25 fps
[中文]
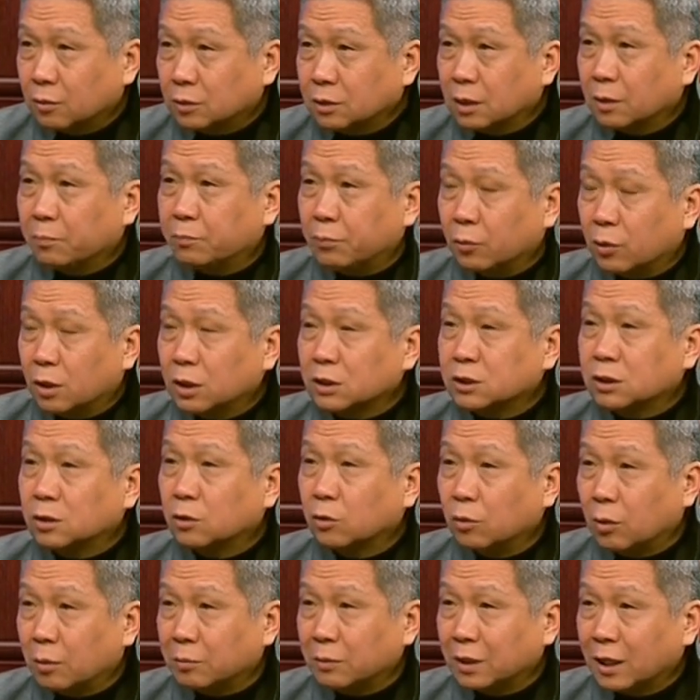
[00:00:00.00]
这博士
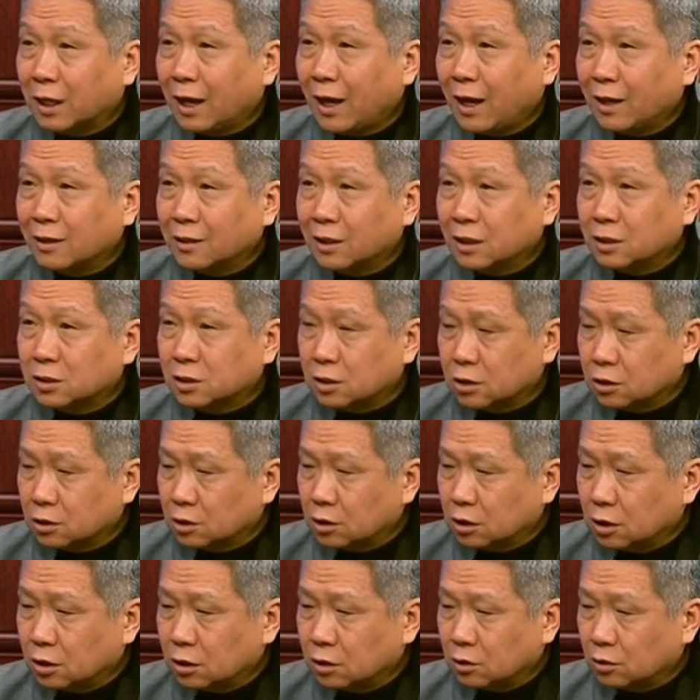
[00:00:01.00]
我们的概念是
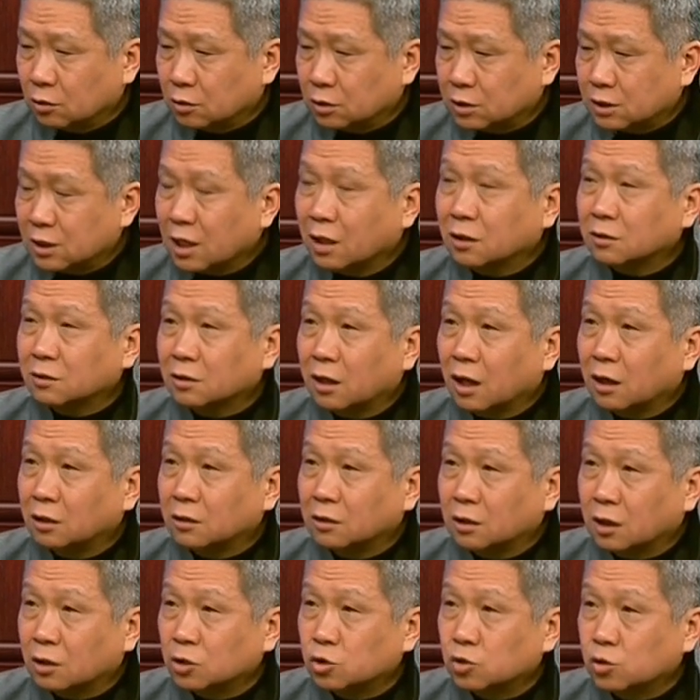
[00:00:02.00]
有相
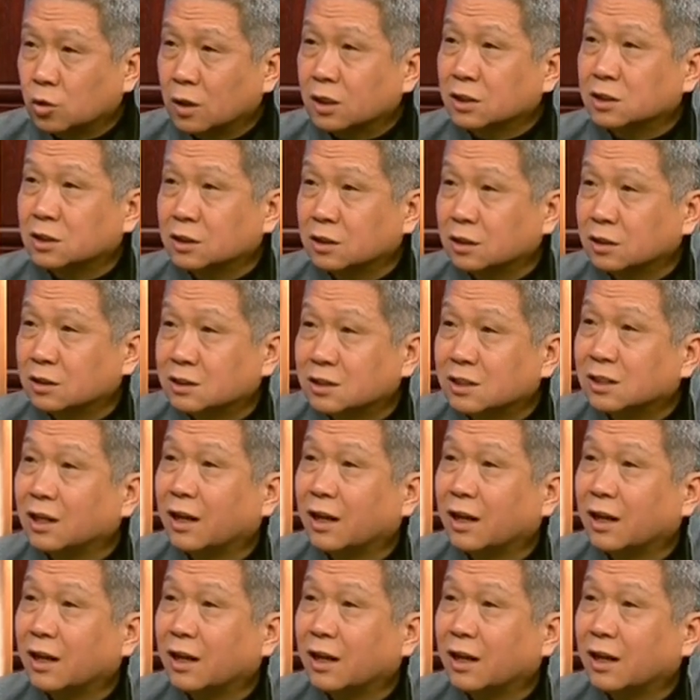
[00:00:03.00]
当的学识的积